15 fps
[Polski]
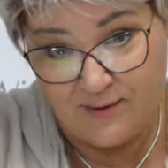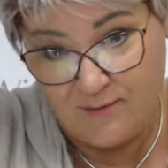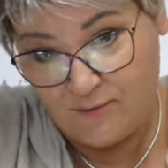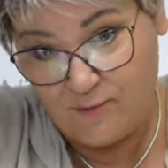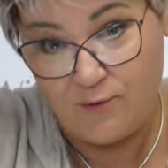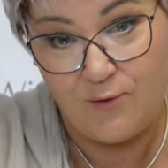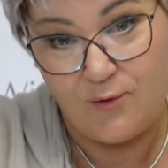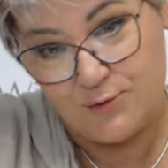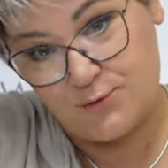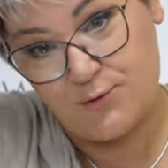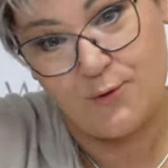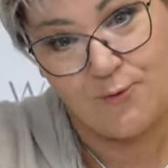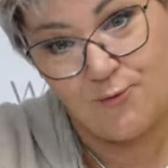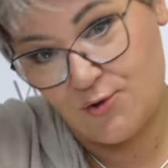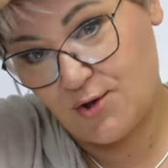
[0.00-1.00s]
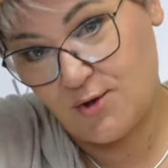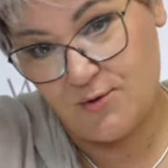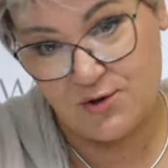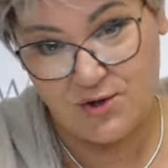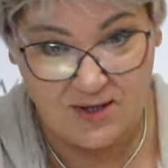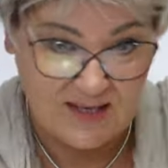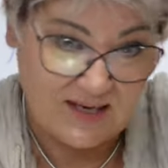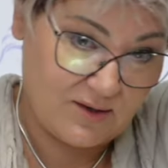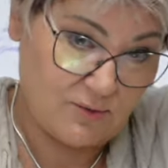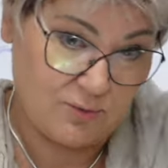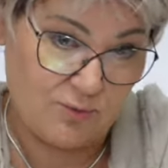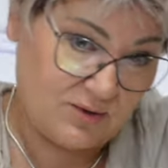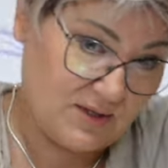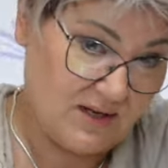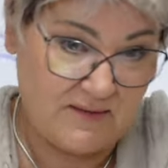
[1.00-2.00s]
włos ruszyły, czy tak ją
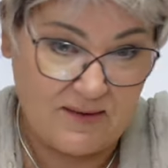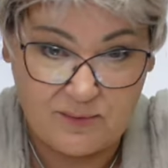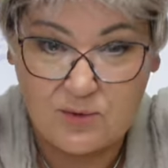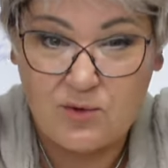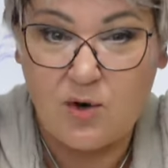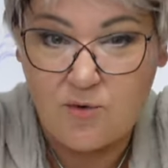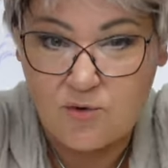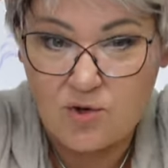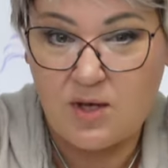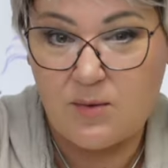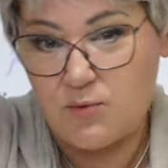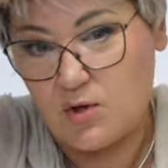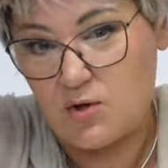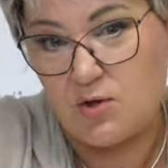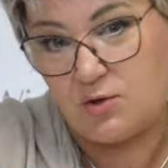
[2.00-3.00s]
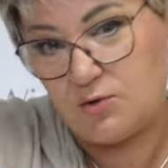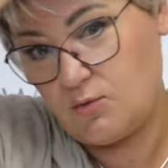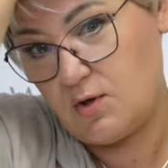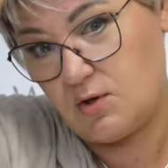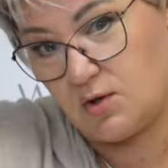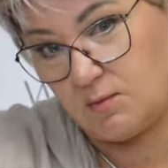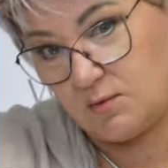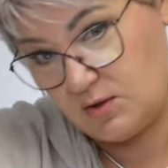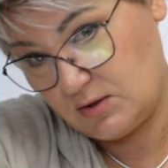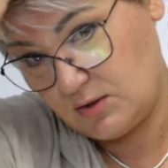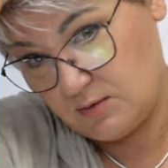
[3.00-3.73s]
tutaj mam troszkę przeczesuję, żebyście